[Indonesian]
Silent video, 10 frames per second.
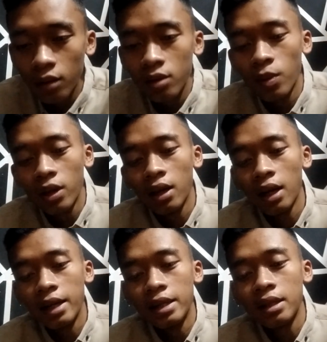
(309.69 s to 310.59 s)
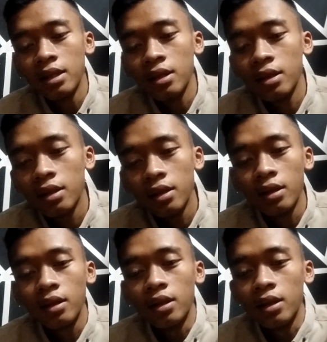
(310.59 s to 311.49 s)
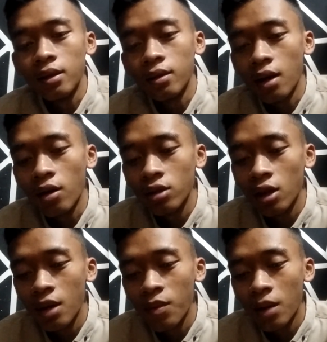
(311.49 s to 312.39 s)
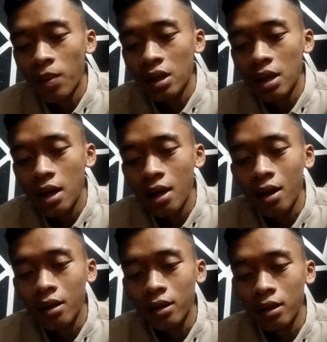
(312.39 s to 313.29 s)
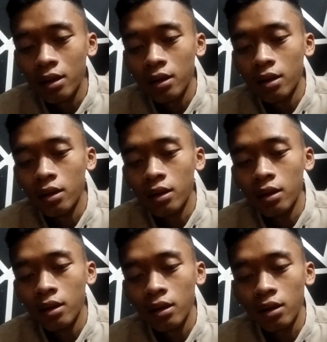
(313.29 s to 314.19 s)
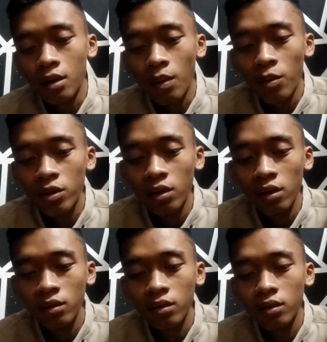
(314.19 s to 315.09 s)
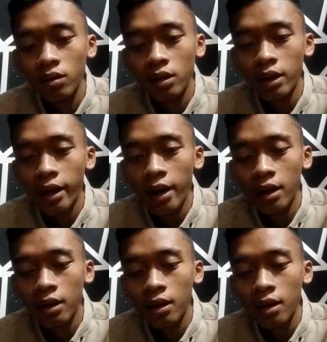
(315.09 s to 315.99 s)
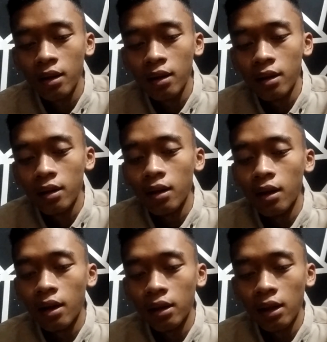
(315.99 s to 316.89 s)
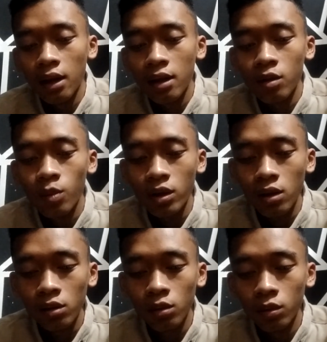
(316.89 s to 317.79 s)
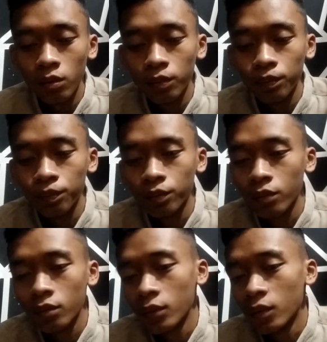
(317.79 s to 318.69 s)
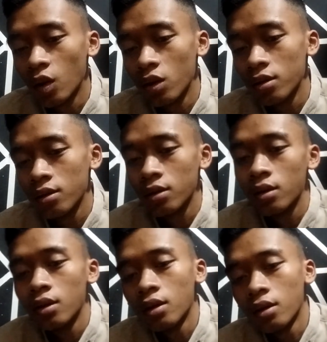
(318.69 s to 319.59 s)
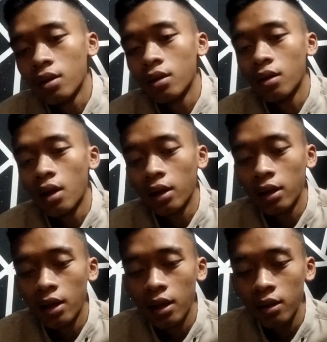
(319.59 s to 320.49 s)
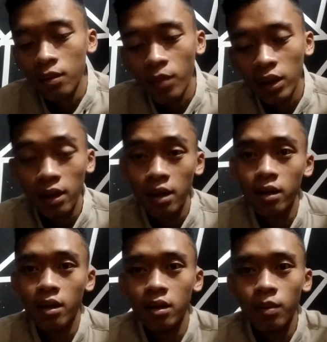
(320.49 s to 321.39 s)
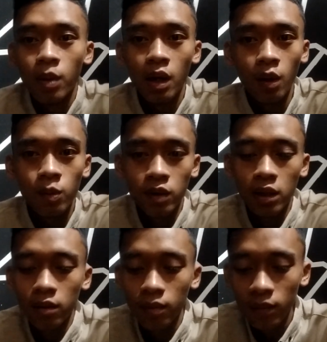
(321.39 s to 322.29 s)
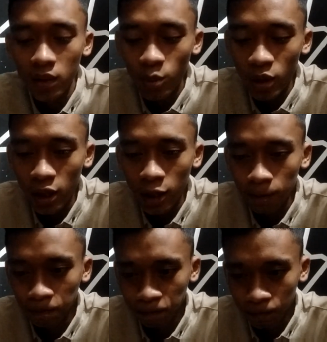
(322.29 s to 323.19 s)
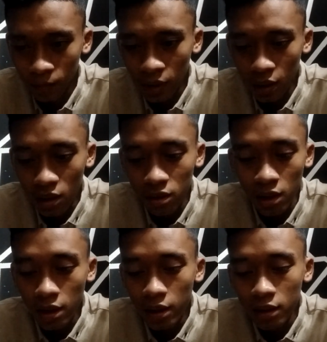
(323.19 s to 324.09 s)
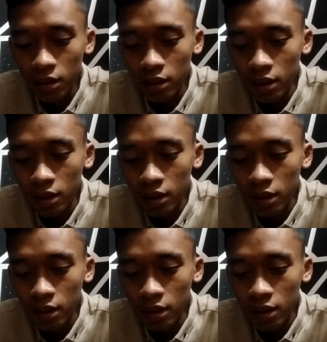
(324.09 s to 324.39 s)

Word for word: Terus pada laga ini Australia mendapat tiga kali sepak bola, sedangkan Argentina cuma satu. Terus Argentina empat kali terjebak offset, sementara Australia